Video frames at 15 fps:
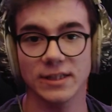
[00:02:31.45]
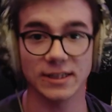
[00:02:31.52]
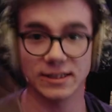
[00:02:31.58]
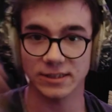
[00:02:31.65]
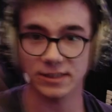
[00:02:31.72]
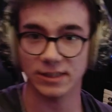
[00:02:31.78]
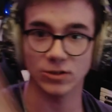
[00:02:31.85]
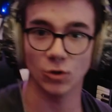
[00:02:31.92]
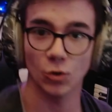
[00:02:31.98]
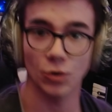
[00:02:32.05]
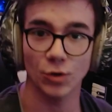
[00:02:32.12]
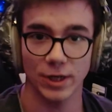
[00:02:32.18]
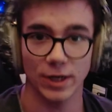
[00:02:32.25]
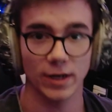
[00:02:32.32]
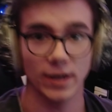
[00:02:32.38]
Das ist jetzt eine
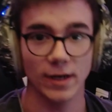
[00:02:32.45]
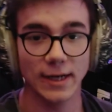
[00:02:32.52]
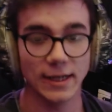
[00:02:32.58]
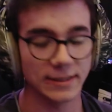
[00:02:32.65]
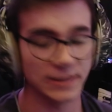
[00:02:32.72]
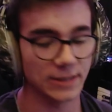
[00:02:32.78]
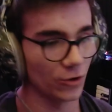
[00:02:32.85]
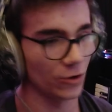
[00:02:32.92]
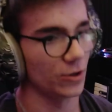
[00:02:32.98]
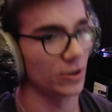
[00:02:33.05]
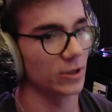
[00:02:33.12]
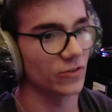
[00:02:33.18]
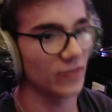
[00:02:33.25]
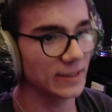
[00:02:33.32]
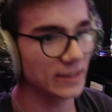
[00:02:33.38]
Logitech
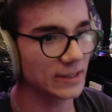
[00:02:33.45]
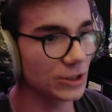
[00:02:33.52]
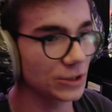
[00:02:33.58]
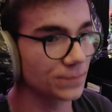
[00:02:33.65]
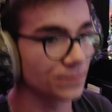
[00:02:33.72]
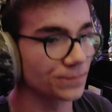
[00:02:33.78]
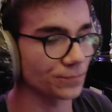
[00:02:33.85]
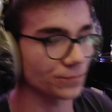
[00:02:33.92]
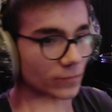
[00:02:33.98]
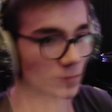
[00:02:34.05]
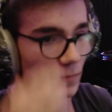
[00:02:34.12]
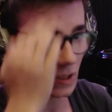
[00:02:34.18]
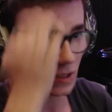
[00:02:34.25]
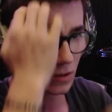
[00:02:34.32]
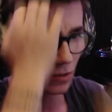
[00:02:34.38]
10920
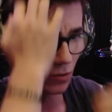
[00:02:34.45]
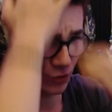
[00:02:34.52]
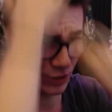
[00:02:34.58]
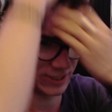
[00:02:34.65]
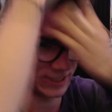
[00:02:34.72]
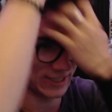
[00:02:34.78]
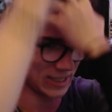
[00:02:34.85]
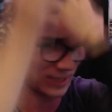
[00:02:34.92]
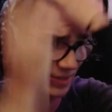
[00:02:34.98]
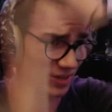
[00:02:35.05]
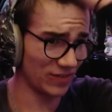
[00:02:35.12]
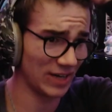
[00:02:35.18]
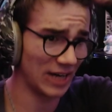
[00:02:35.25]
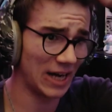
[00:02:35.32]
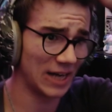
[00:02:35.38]
für circa
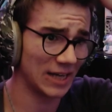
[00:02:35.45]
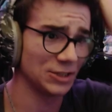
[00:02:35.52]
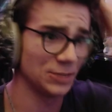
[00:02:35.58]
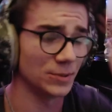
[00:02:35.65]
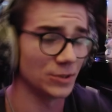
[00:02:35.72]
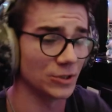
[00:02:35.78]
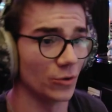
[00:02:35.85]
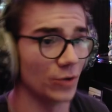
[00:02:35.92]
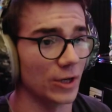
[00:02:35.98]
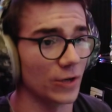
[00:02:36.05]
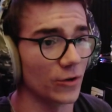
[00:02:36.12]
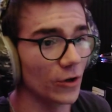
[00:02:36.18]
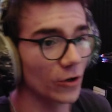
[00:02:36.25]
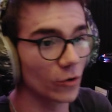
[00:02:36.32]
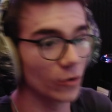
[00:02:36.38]
mittlerweile 80 bis 100
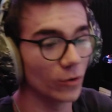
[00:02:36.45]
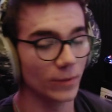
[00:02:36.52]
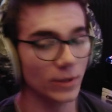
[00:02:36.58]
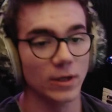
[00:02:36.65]
Euro.